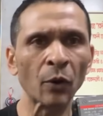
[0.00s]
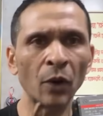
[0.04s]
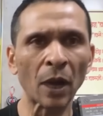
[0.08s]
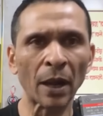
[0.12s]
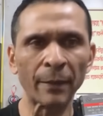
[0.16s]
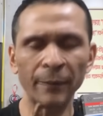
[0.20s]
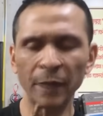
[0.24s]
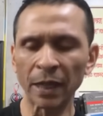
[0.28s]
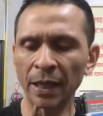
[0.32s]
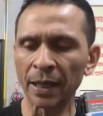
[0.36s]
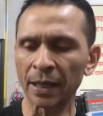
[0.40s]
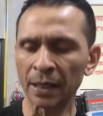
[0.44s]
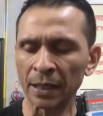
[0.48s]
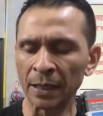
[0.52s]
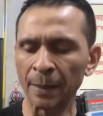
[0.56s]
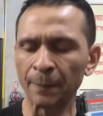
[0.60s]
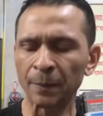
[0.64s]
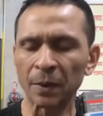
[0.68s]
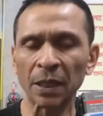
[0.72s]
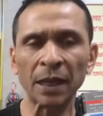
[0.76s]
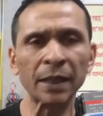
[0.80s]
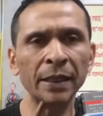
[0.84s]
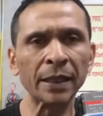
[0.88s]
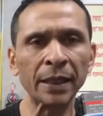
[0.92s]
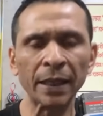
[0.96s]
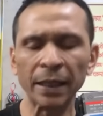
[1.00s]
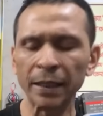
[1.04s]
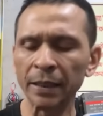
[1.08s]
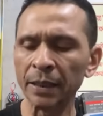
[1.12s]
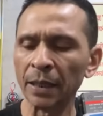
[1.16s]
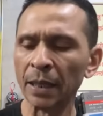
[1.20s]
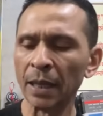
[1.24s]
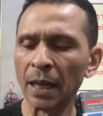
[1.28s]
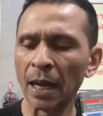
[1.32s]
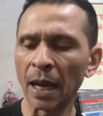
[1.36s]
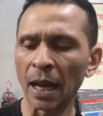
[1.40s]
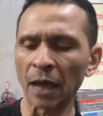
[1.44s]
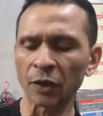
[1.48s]
এবং আমি এই ক্লিপটা
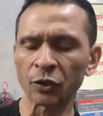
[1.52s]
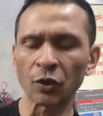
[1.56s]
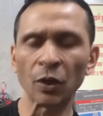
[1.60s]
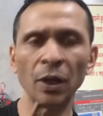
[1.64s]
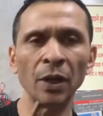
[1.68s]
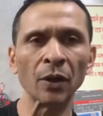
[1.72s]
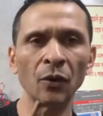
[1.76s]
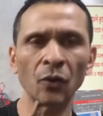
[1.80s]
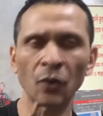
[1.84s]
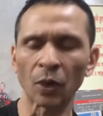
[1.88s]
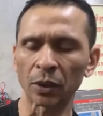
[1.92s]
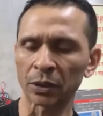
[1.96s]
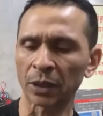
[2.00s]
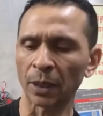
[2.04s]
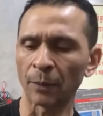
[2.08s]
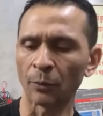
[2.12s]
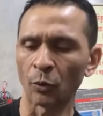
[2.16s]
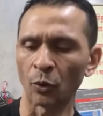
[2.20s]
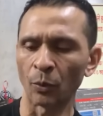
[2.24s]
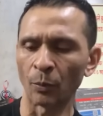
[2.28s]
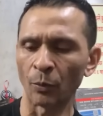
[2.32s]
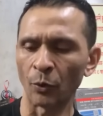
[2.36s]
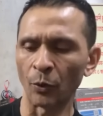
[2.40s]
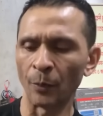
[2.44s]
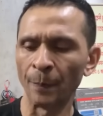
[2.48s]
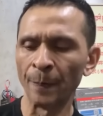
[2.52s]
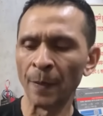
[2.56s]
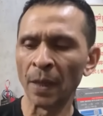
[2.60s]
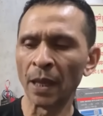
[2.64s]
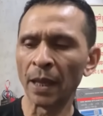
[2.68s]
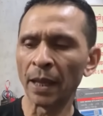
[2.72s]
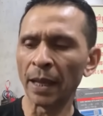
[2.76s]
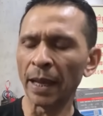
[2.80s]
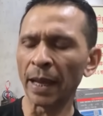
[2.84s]
নিয়ে আসলে কথা বলবো